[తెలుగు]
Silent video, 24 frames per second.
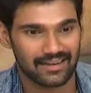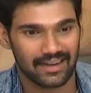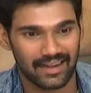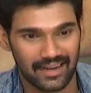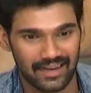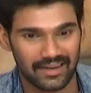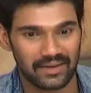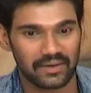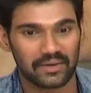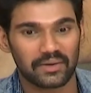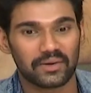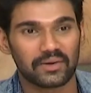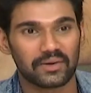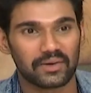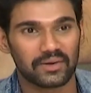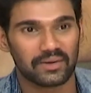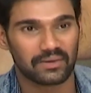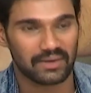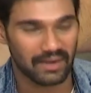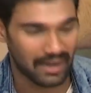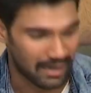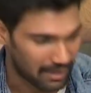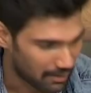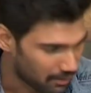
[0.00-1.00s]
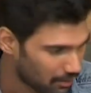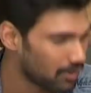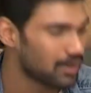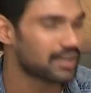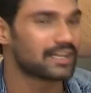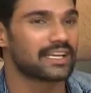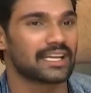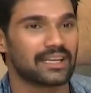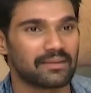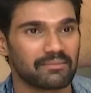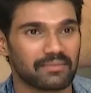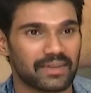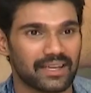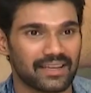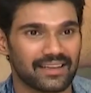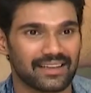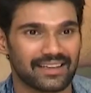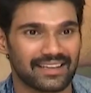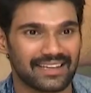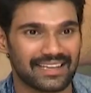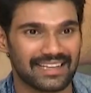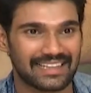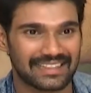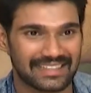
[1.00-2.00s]
నన్ను నా హోల్ టీమ్కి
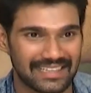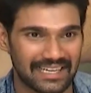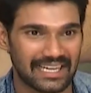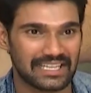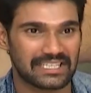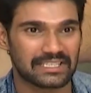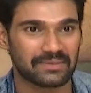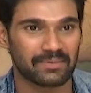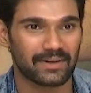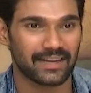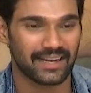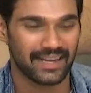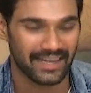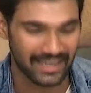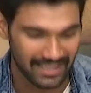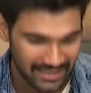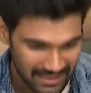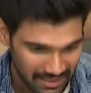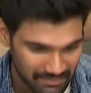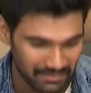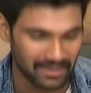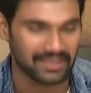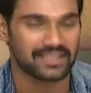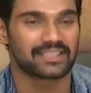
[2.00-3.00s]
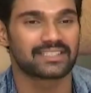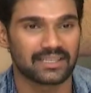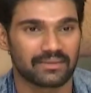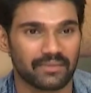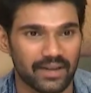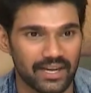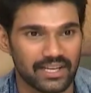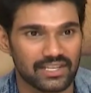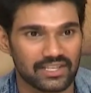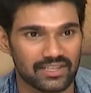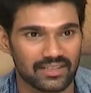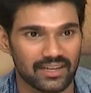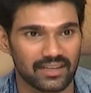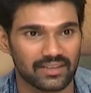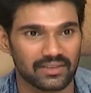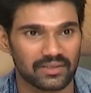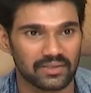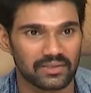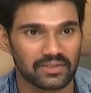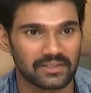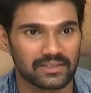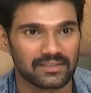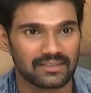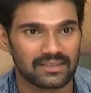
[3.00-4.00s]
ఇంత కష్టపడి నాకు ఇంత మంచి సినిమా
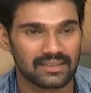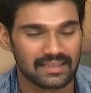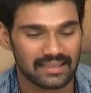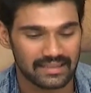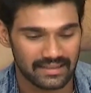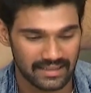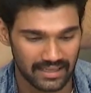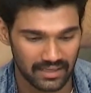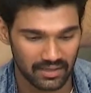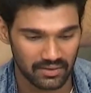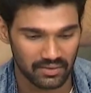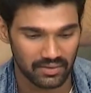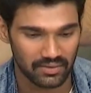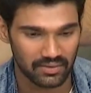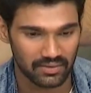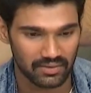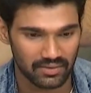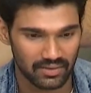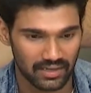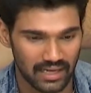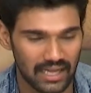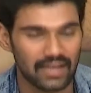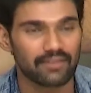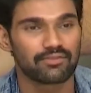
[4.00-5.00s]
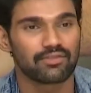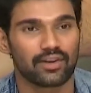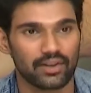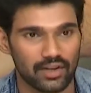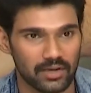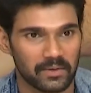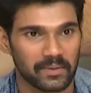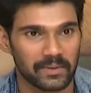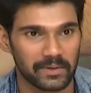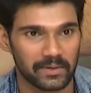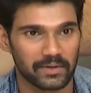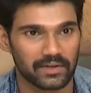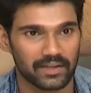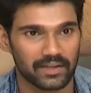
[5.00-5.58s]
ఇచ్చినందుకు నేను లైఫ్ లాంగ్ ఉన్నప్పుడు